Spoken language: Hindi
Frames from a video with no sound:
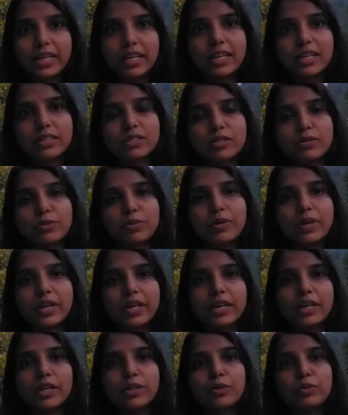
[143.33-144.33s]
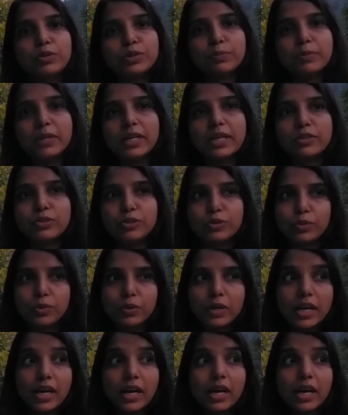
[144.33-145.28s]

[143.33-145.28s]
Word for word: क्लासेस हो गई हैं तो उसमें जो